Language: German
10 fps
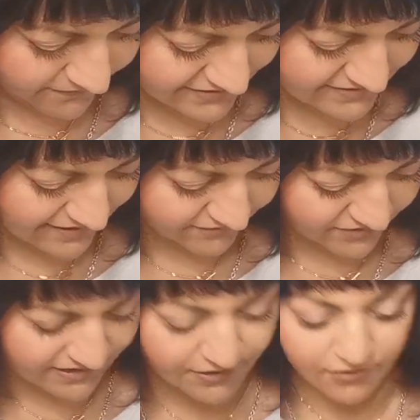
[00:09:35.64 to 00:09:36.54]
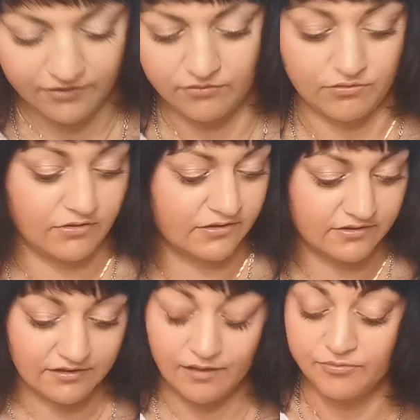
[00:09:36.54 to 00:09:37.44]
was haben wir da noch? Oh
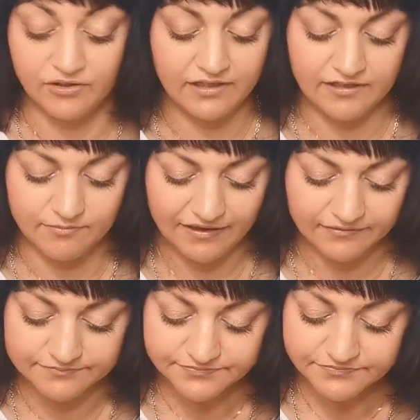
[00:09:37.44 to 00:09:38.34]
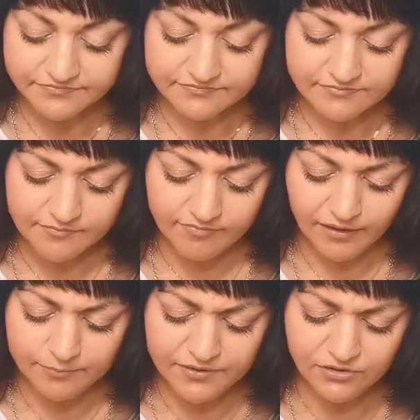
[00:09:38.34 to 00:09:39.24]
Gott, hab noch jede Menge.
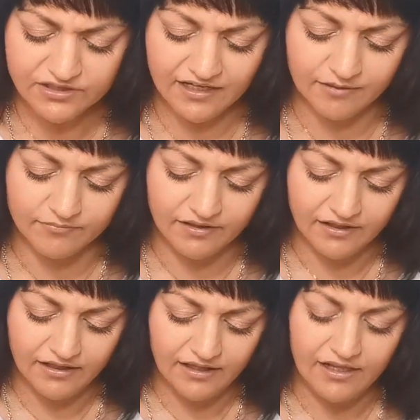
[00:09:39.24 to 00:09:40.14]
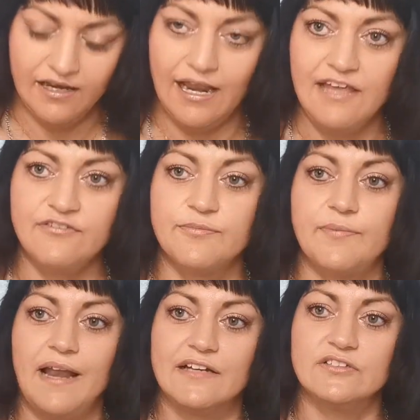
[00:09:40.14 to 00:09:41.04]
Biotherm. Live
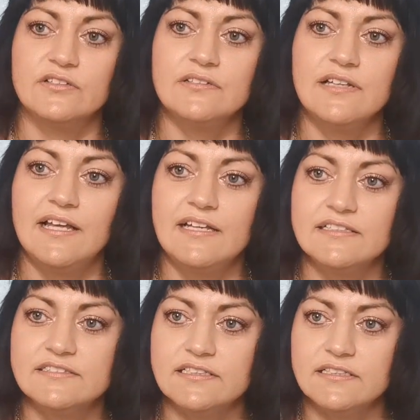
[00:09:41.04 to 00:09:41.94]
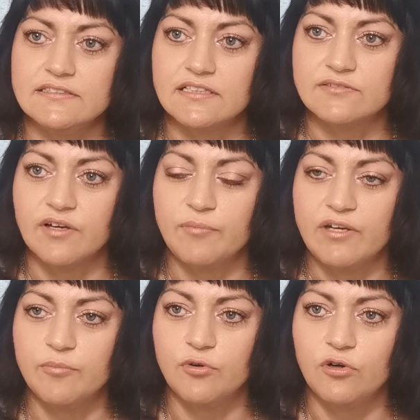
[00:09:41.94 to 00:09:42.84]
Plankton Elixier. Das war
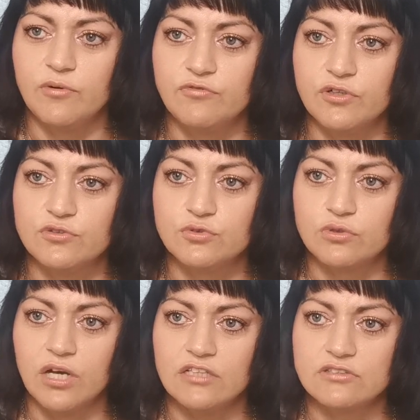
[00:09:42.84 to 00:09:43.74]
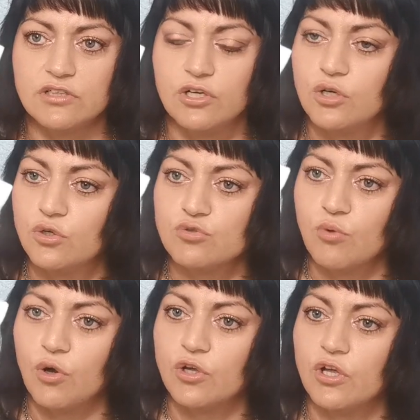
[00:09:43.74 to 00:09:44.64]
meine Probe von Douglas. Das
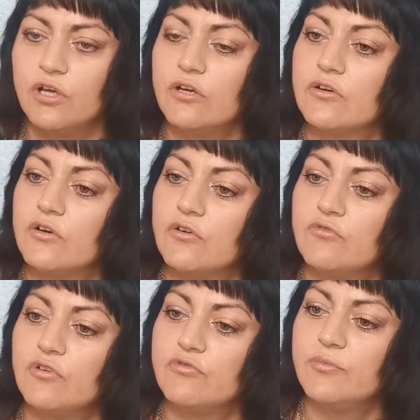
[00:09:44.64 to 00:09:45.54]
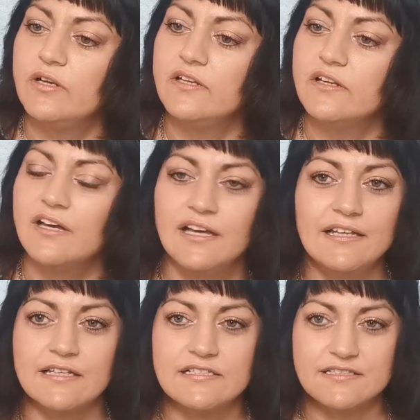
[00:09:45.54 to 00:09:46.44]
war okay. 5 Milliliter.
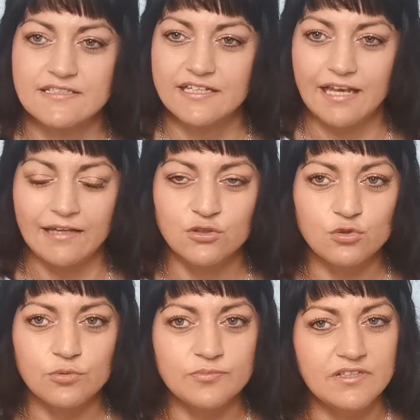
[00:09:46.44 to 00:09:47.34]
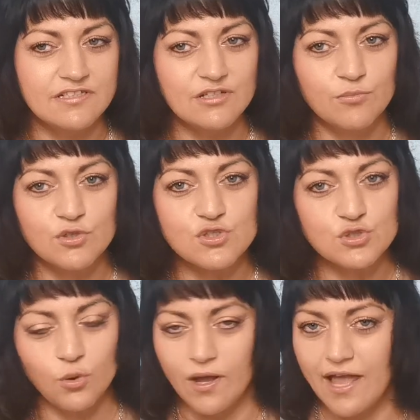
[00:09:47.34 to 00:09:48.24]
Das, die kleinen Tuben, die sind immer
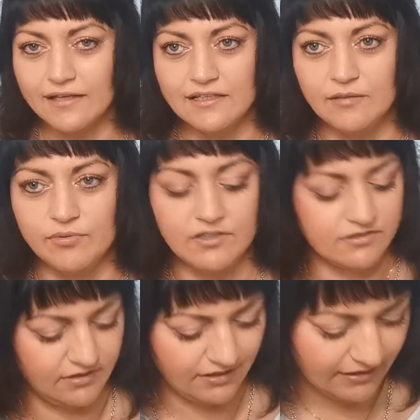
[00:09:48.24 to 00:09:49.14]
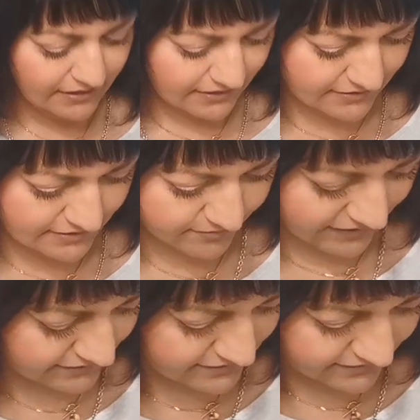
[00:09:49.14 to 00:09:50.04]
so ergiebig. Das ist
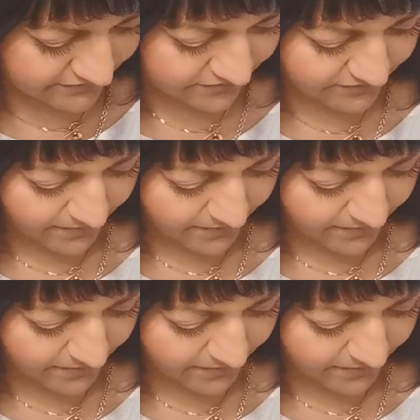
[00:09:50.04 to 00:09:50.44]
Wahnsinn.